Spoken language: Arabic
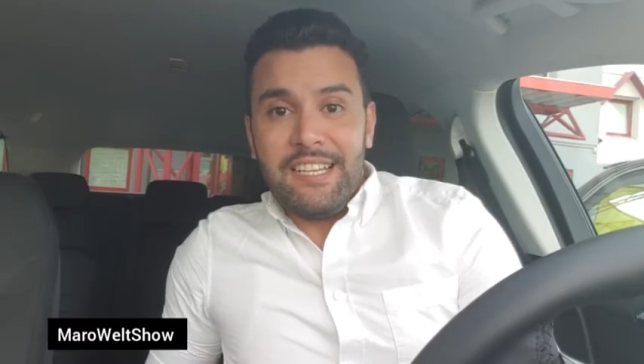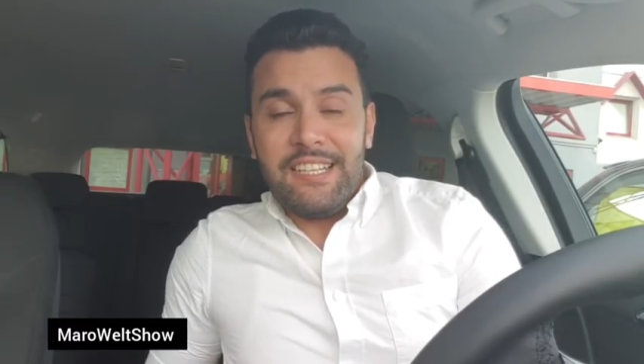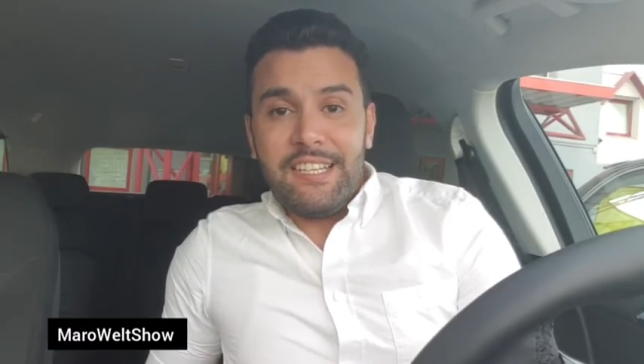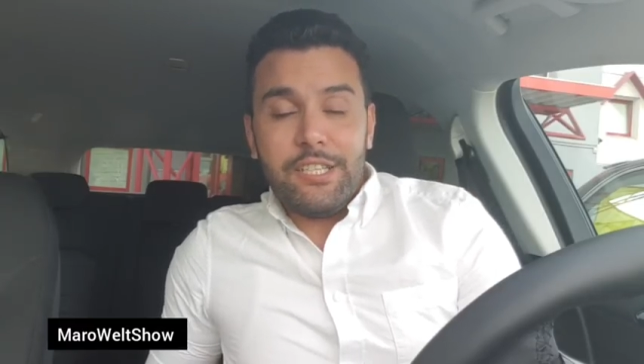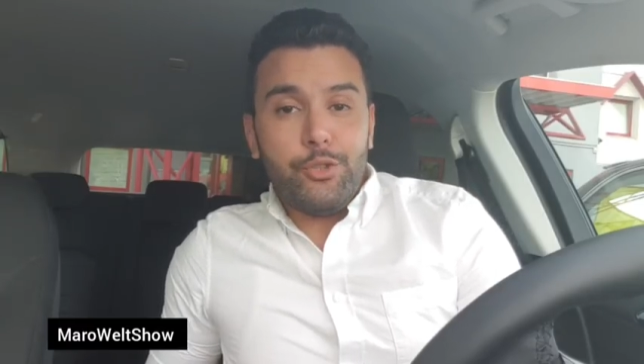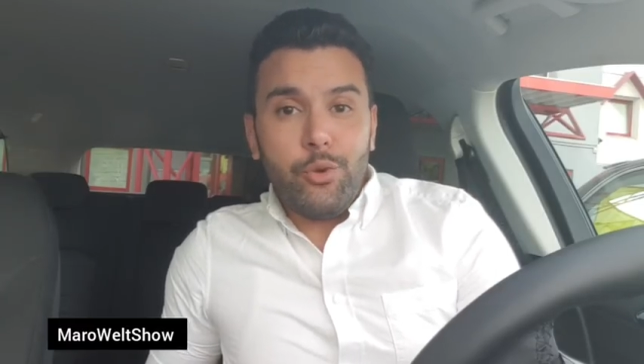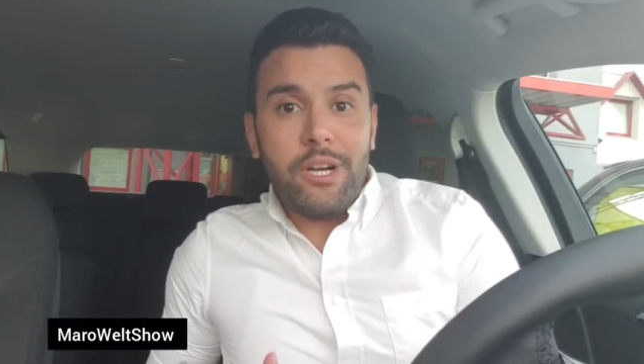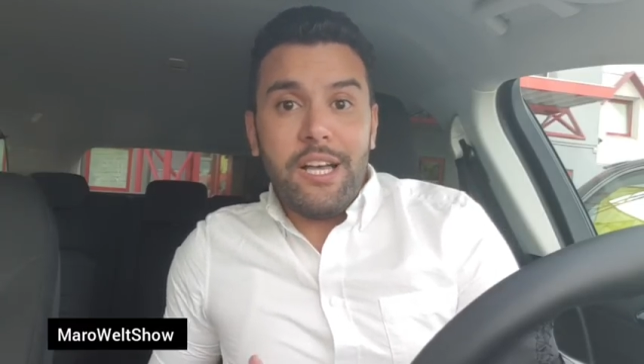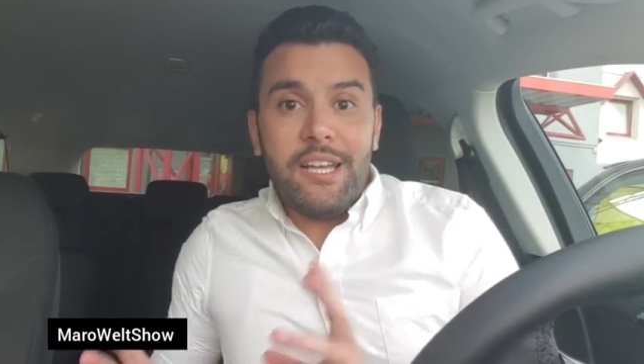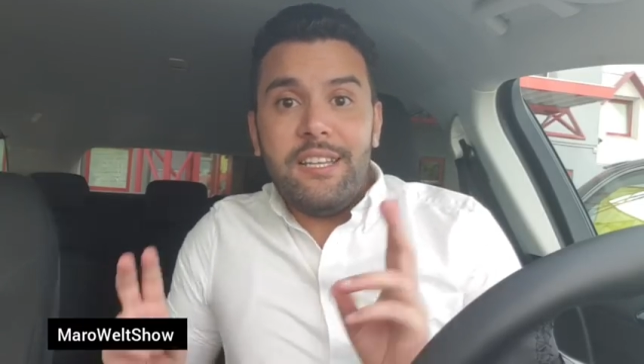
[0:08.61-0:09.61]
آه،
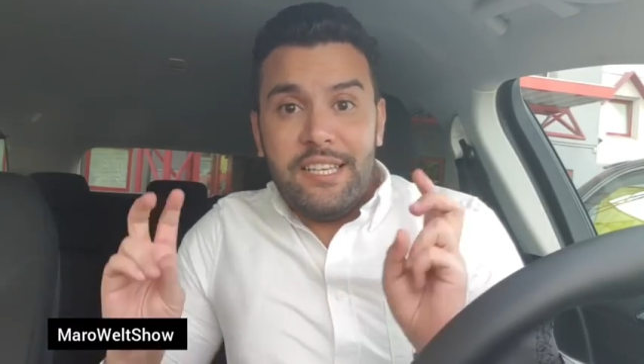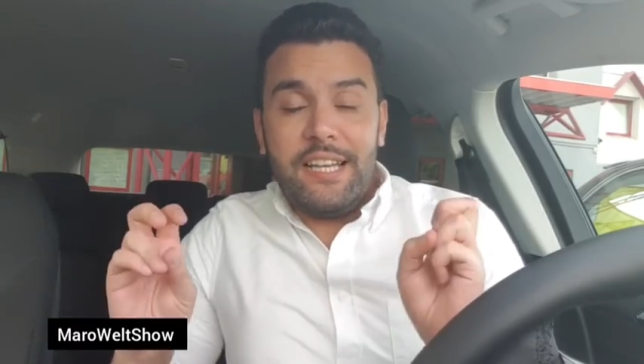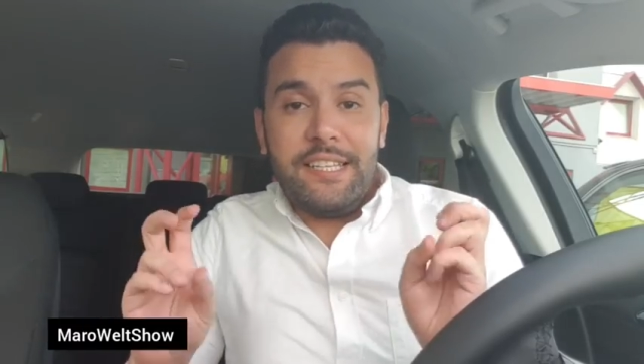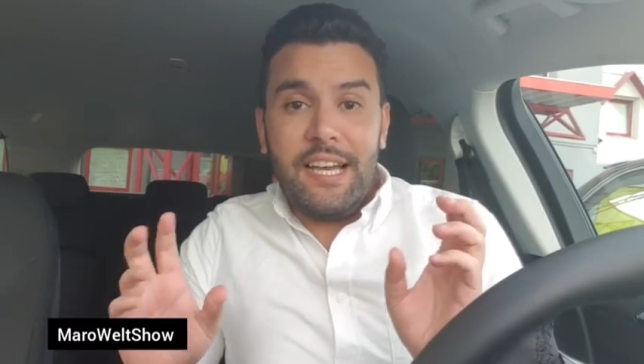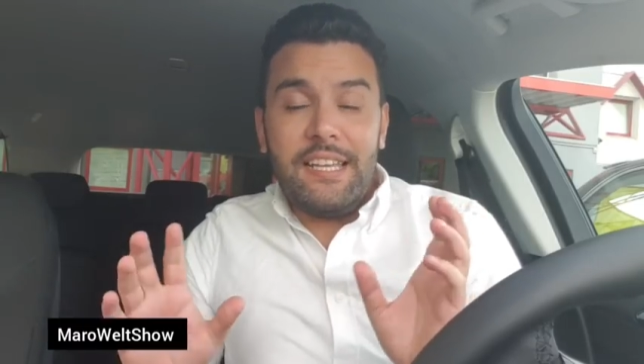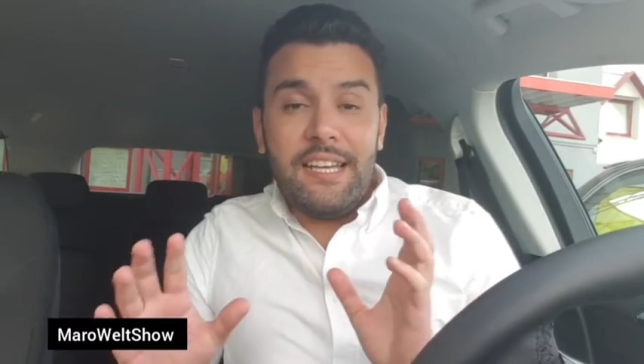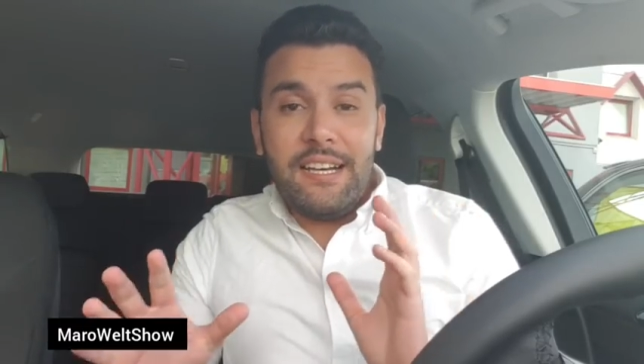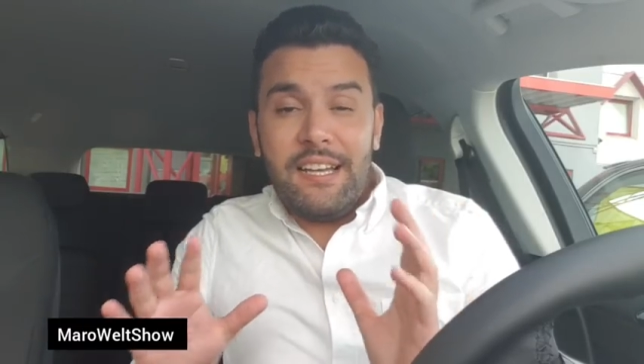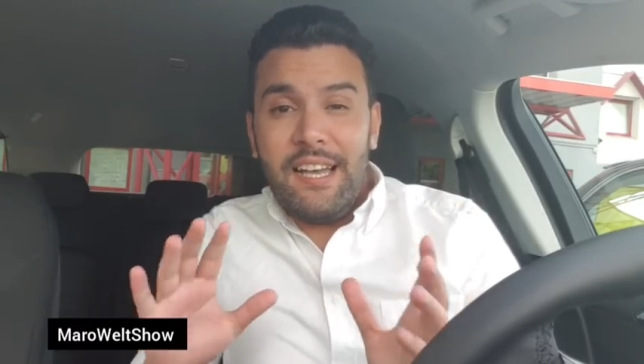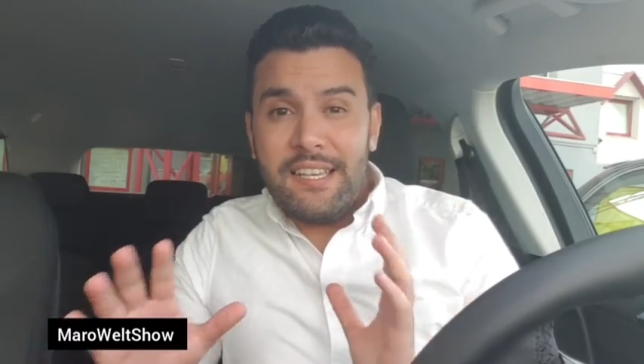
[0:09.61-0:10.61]
يقال يعني
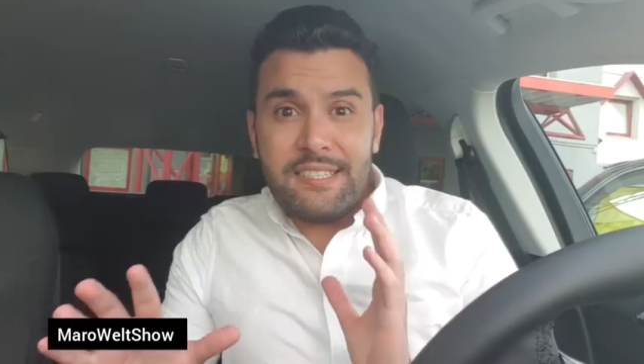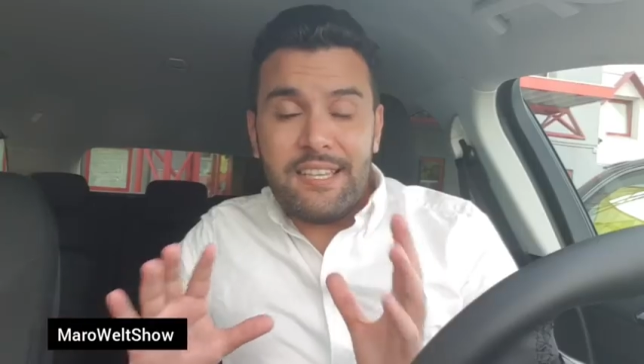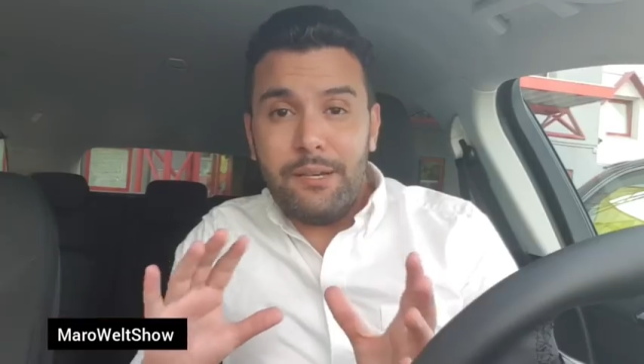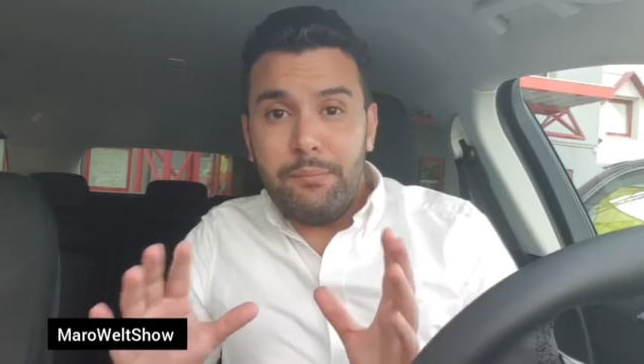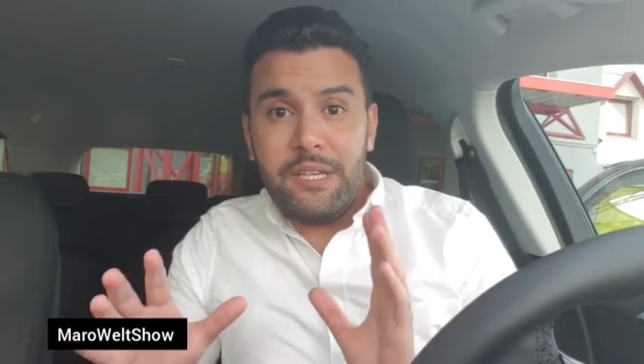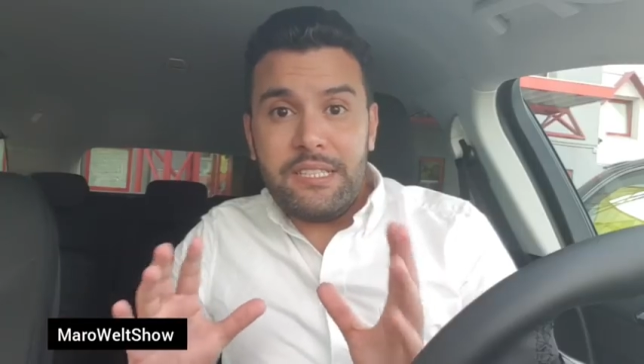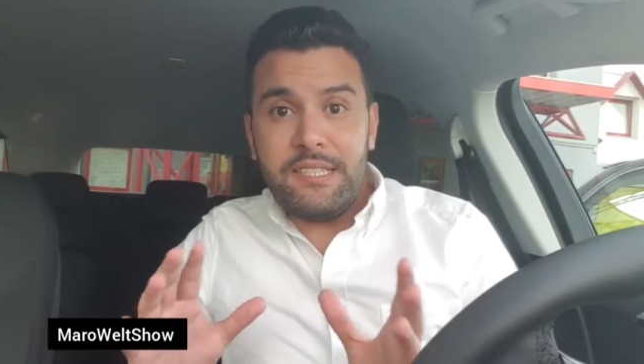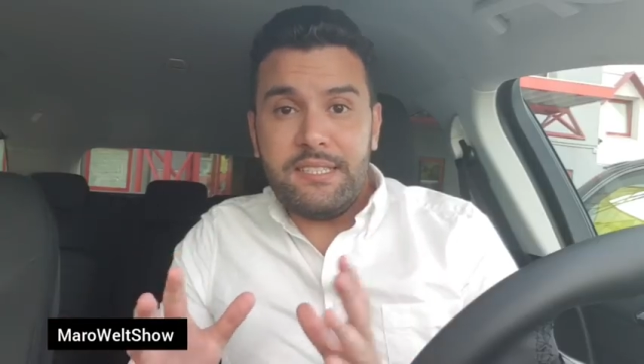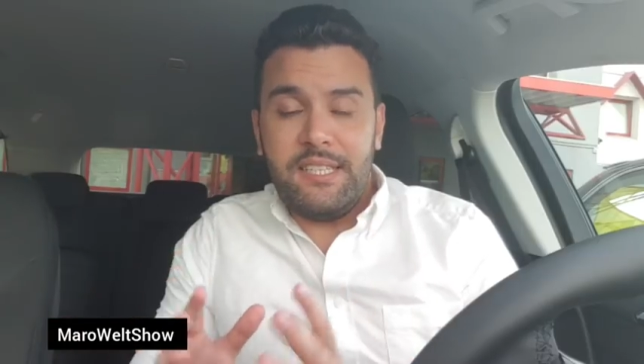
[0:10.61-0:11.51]
على حسب